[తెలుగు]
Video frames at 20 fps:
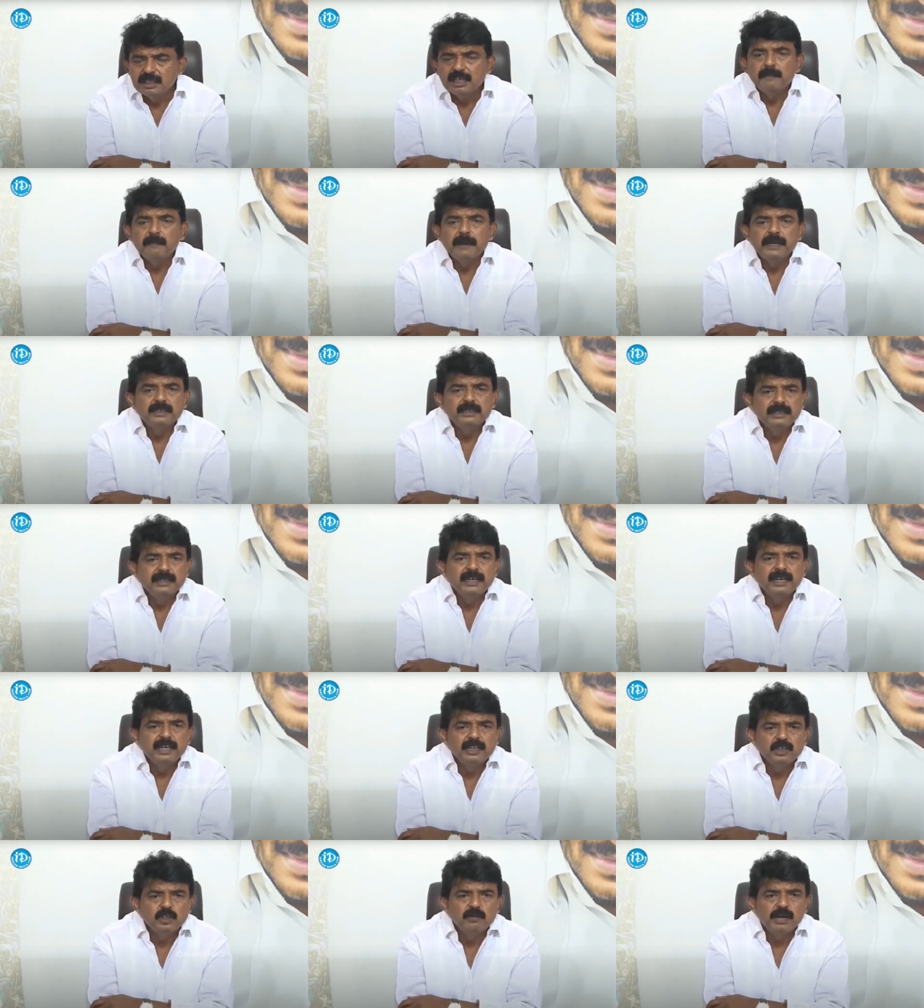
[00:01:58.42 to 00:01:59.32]
ఇదే
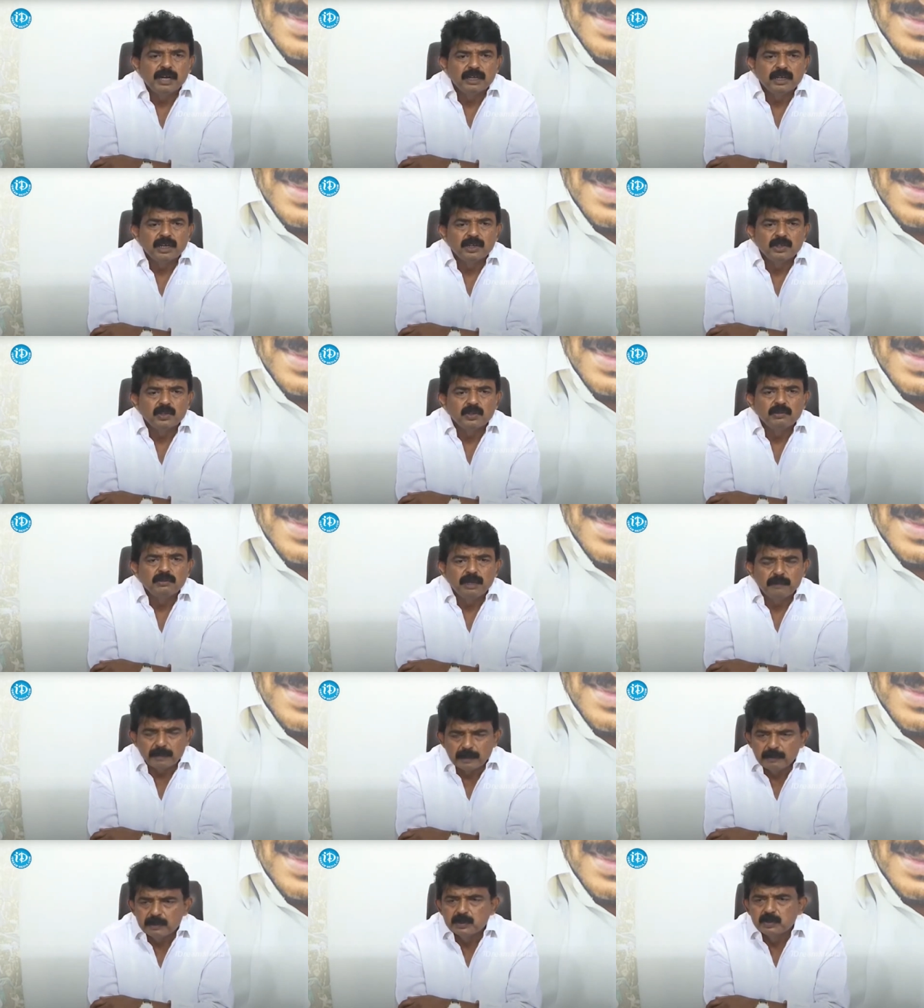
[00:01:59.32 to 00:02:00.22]
పాత్రికేయులతో మాట్లాడుతూ మా
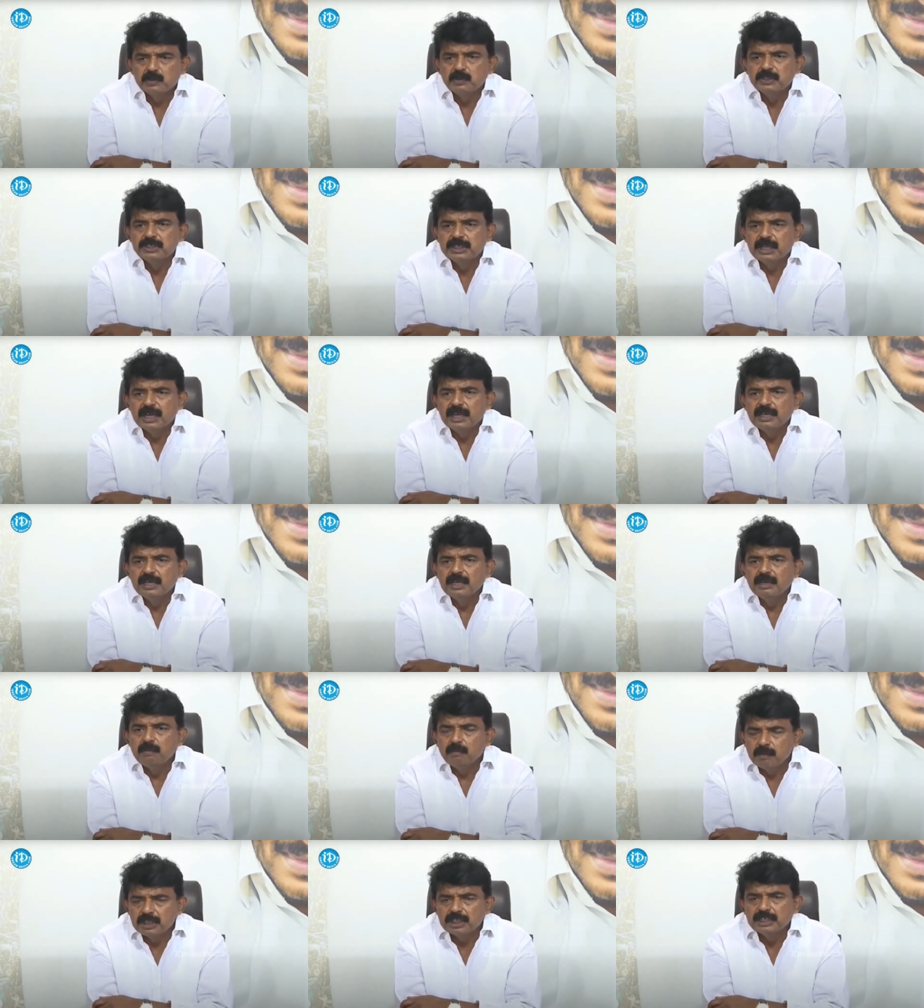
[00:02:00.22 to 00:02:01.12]
ప్రభుత్వం వచ్చిన
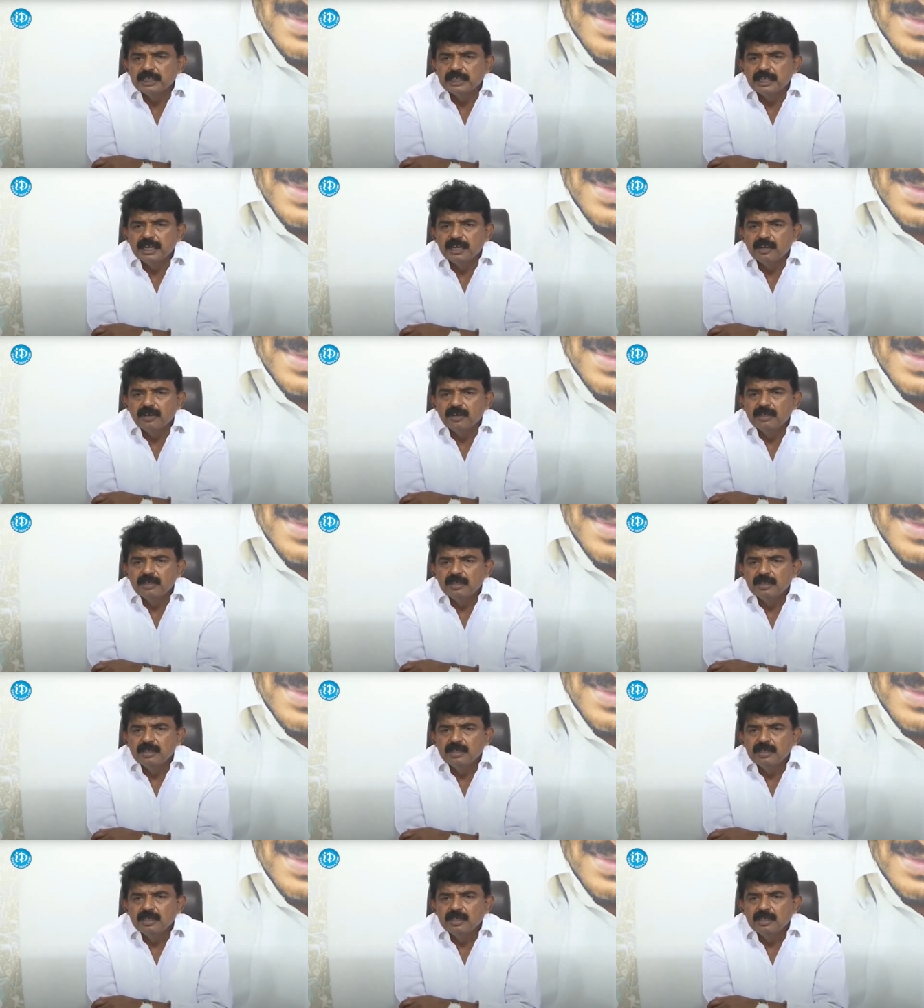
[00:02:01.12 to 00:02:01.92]
మొదటి నెలలో